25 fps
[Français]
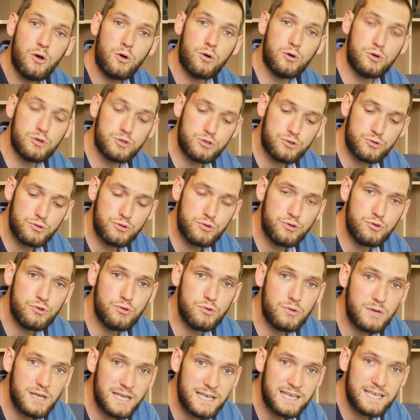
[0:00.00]
Au
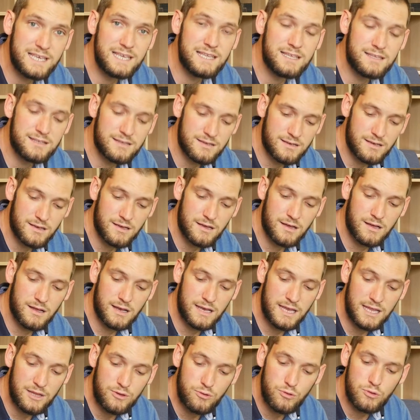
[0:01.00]
studio, les kits
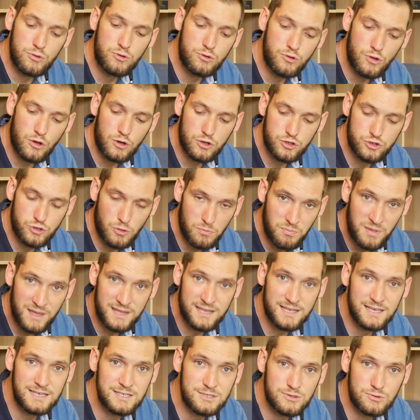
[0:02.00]
les deux torches sur
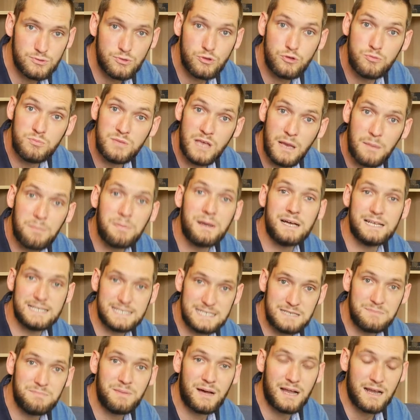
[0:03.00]
batterie sont nos lumières
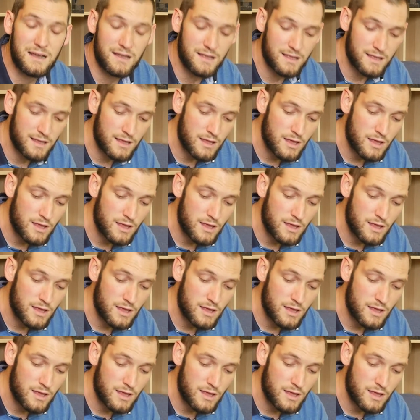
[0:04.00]
principales.